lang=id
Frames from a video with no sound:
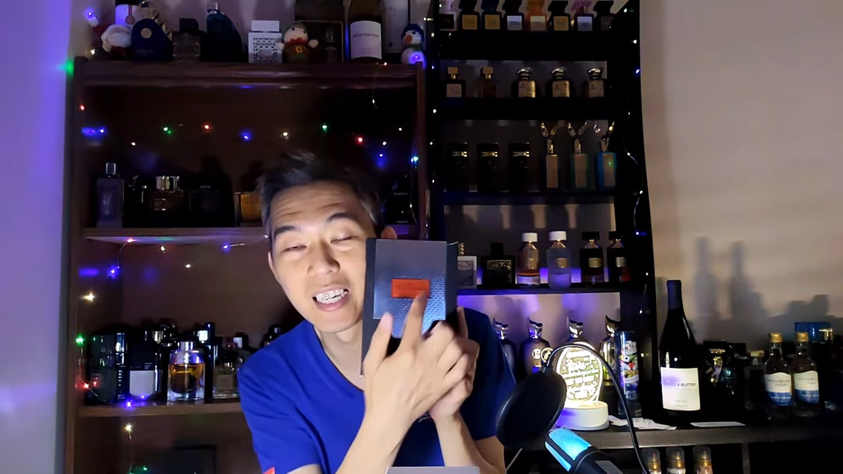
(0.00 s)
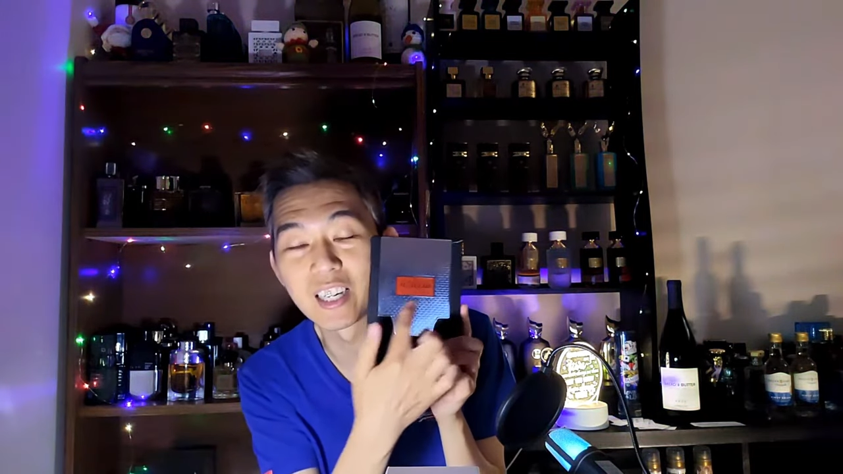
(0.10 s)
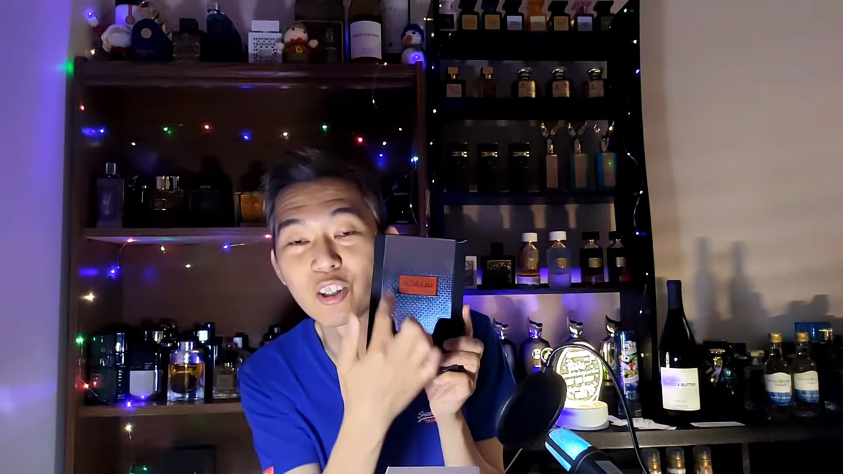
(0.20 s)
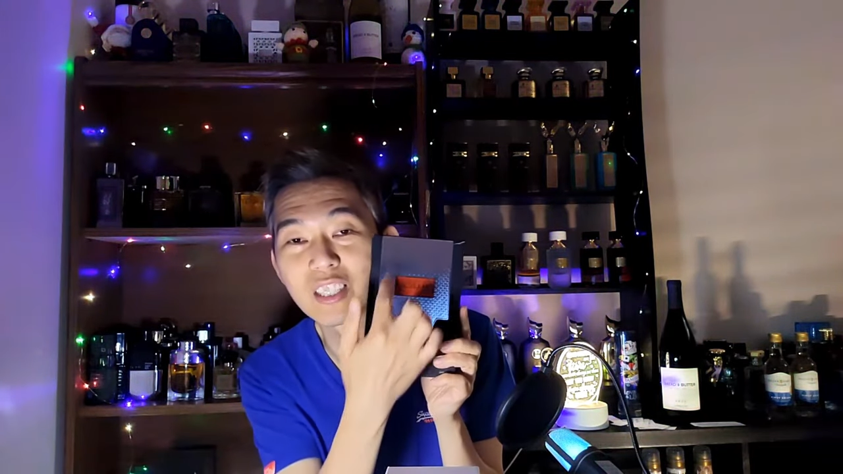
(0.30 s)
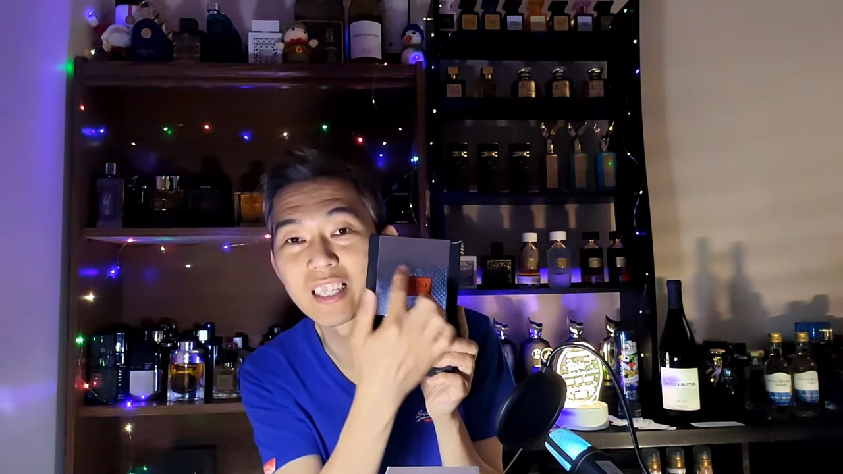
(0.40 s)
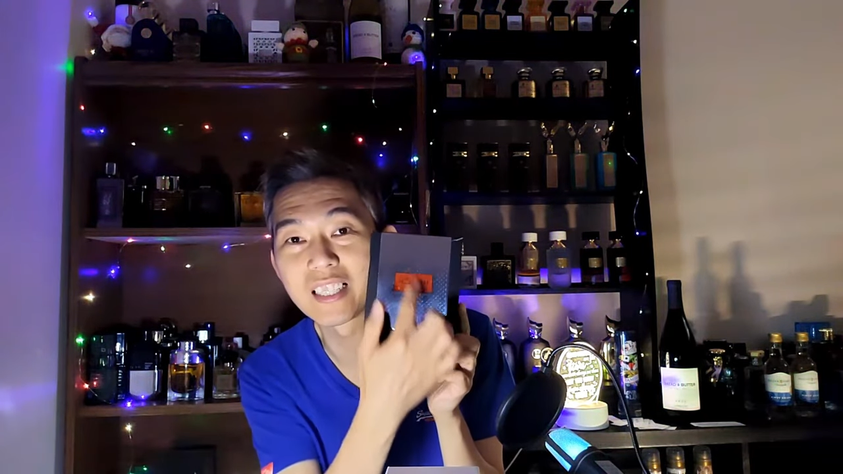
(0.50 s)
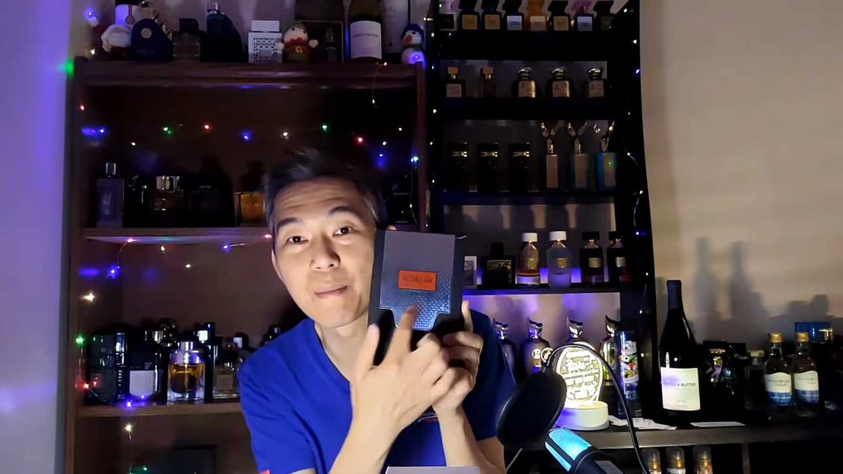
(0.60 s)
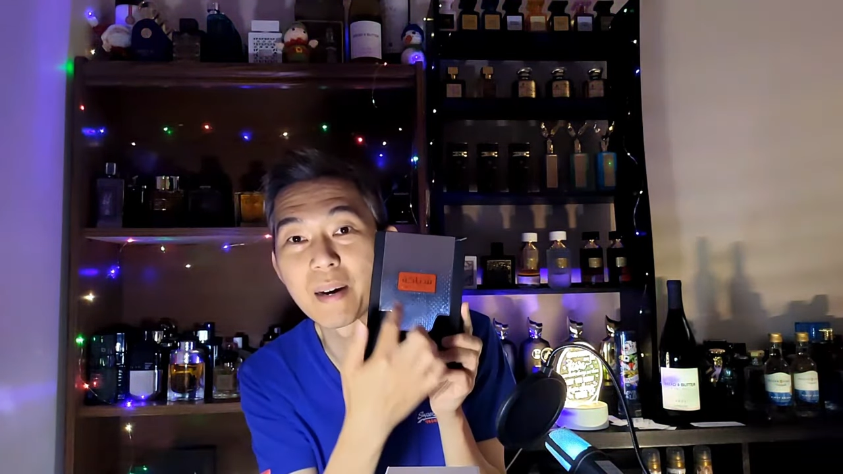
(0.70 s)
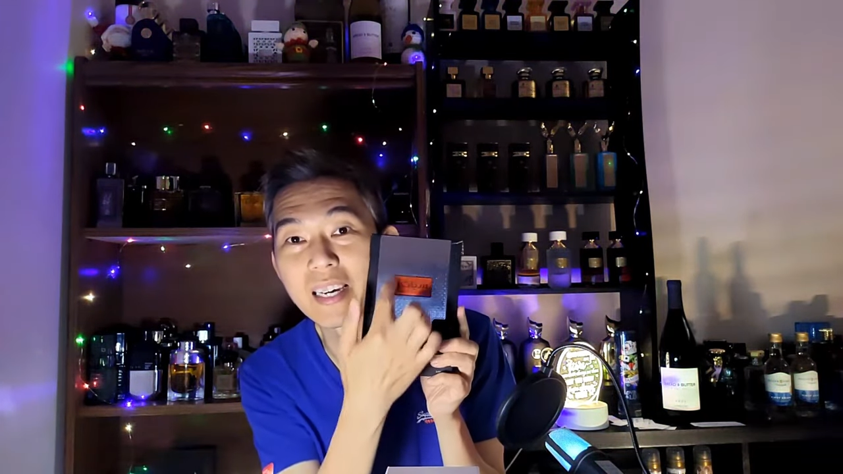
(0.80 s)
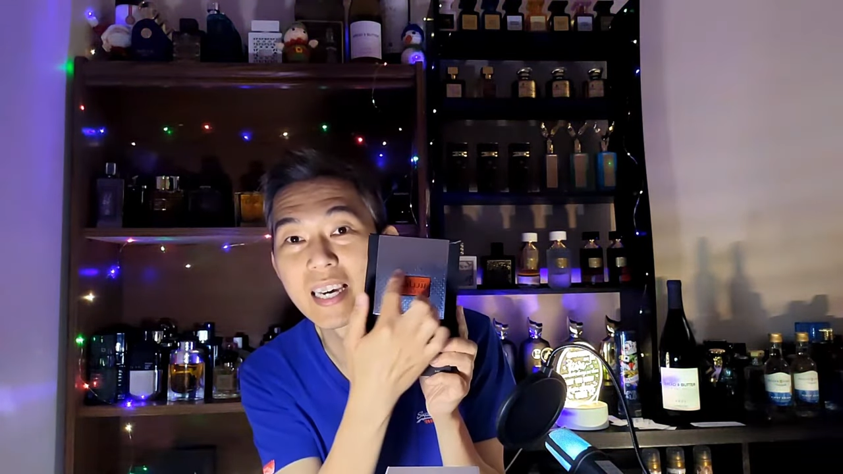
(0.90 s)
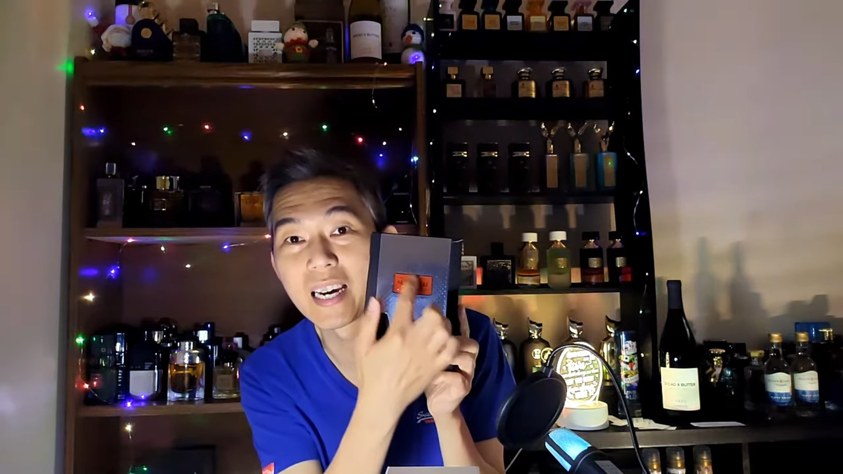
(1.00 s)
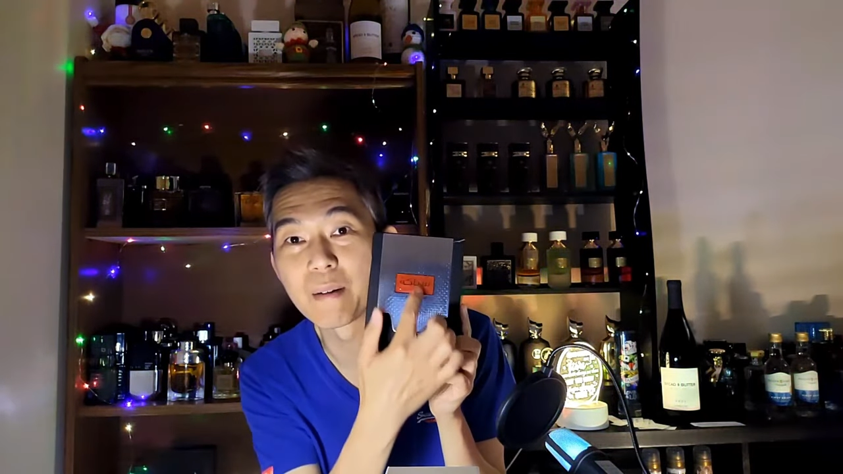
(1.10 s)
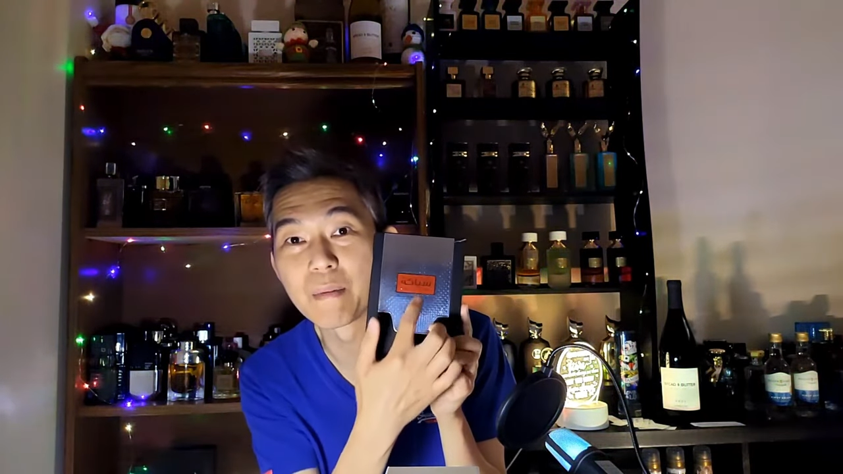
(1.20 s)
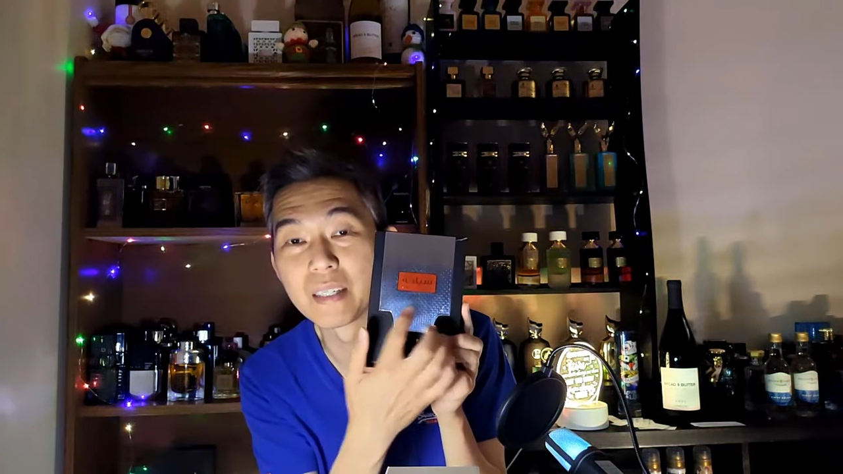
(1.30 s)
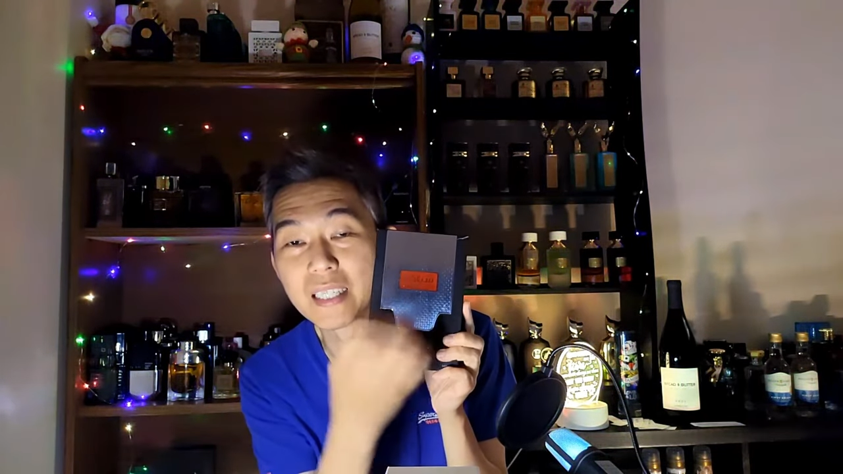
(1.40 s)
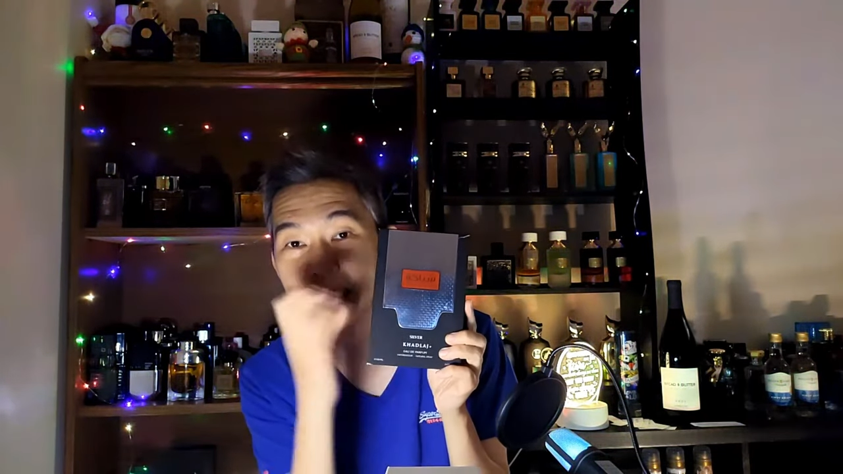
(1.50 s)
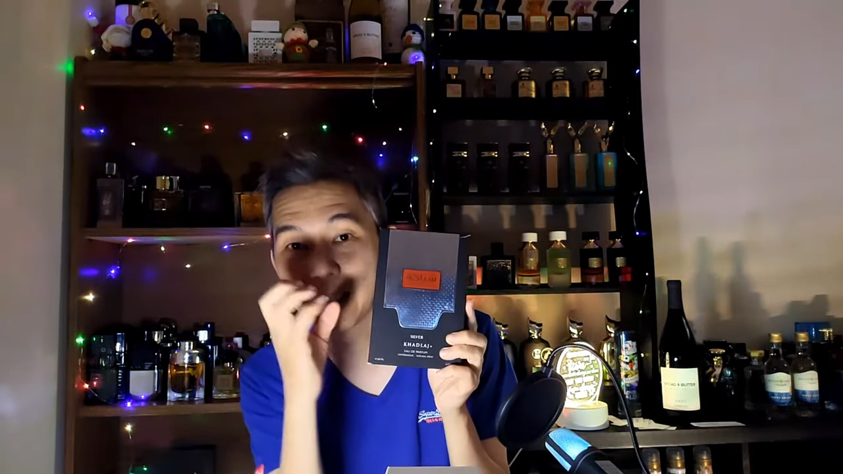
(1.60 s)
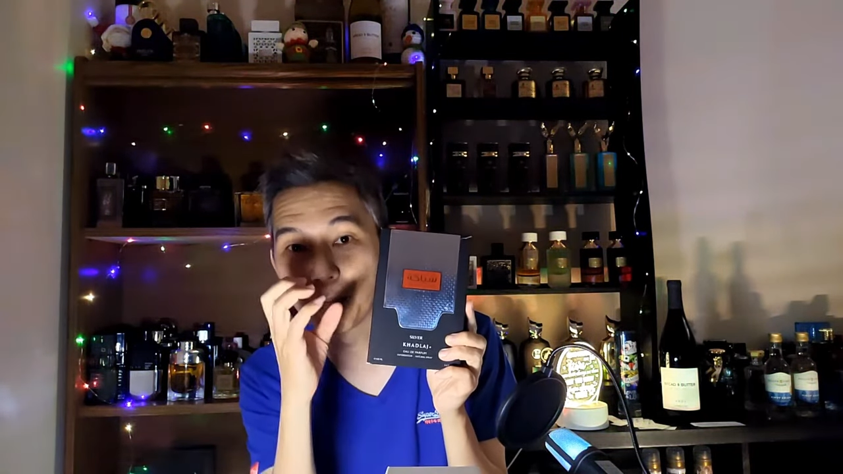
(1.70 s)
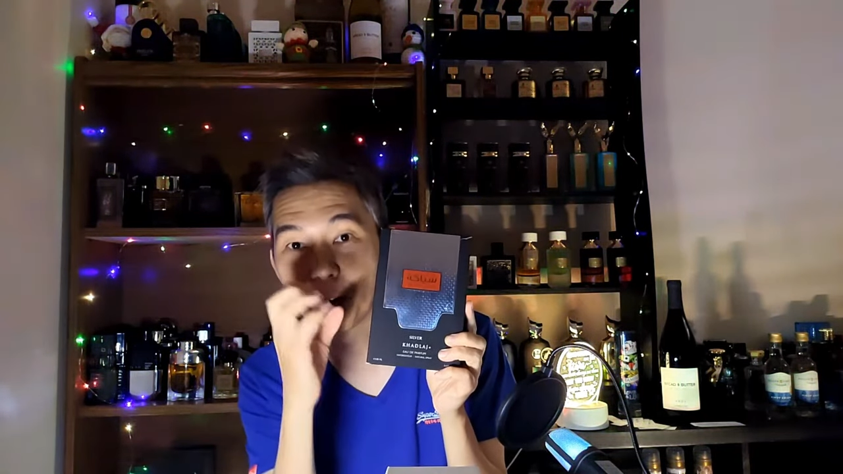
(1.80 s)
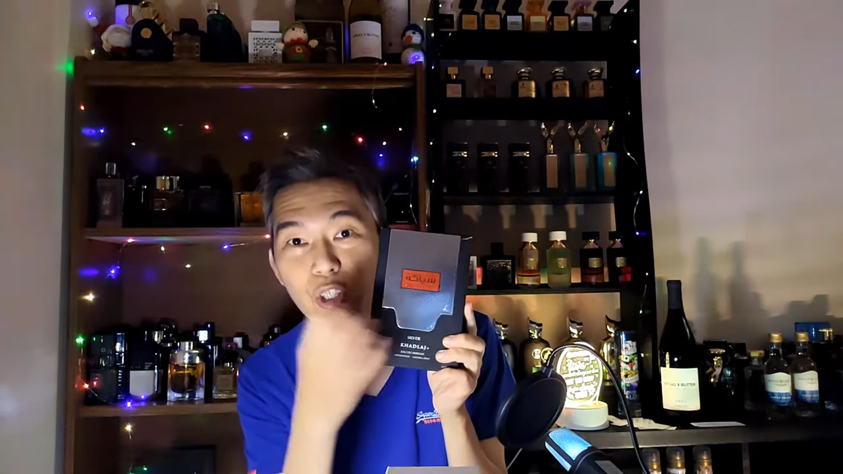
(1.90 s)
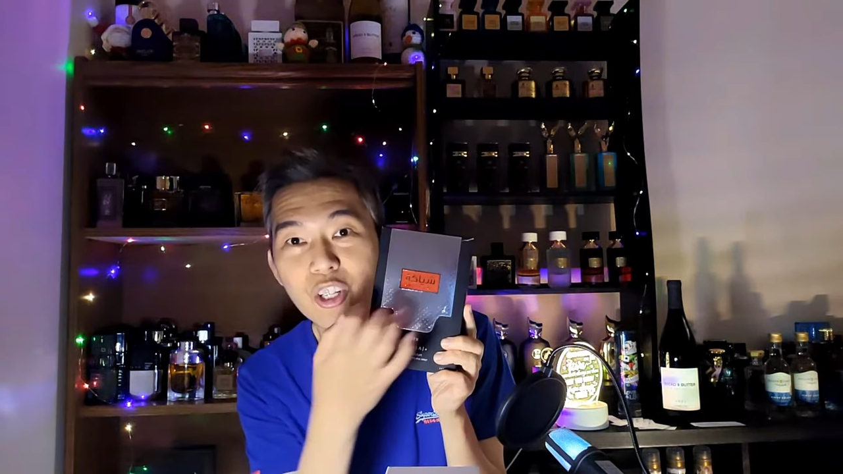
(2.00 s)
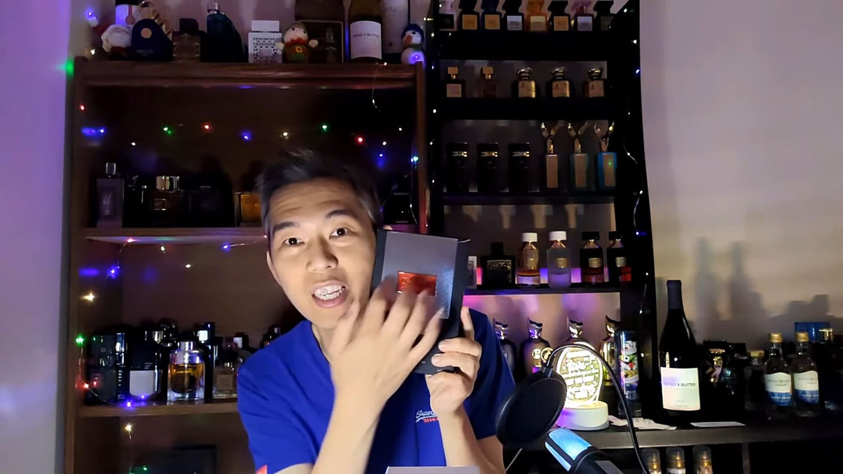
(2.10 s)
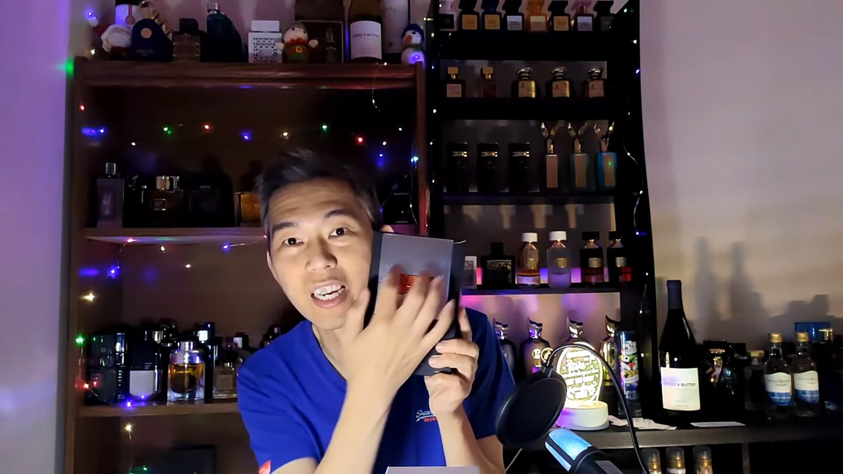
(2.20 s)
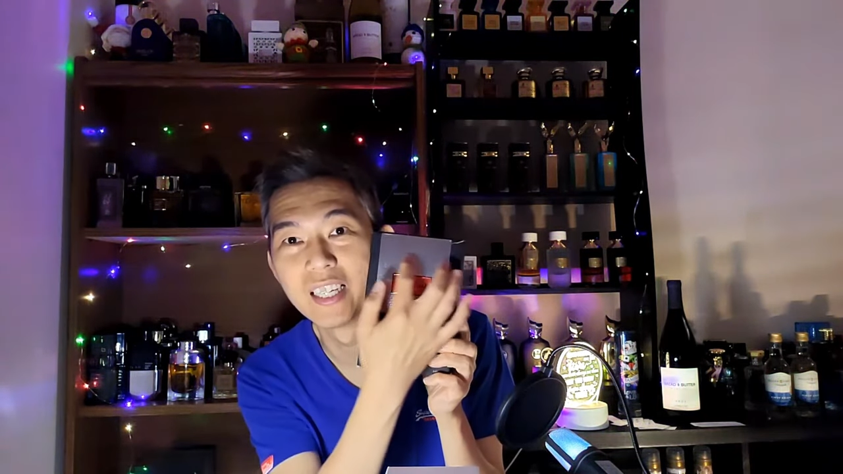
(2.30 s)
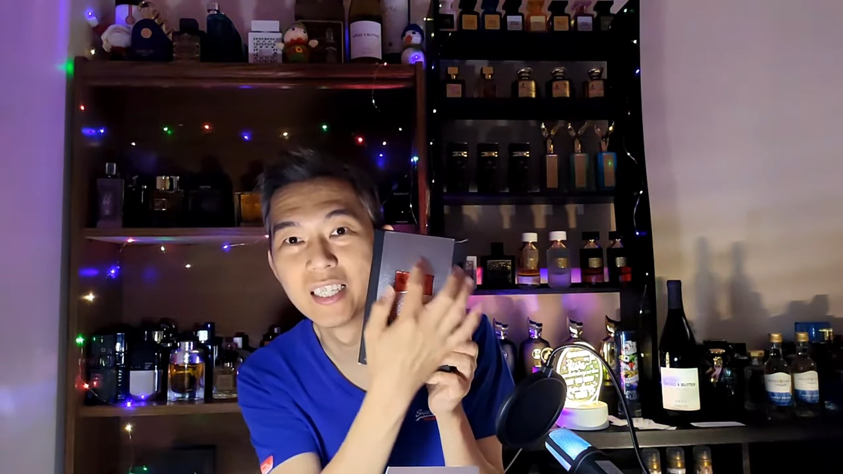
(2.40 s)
Eh kotaknya sama kayak botolnya.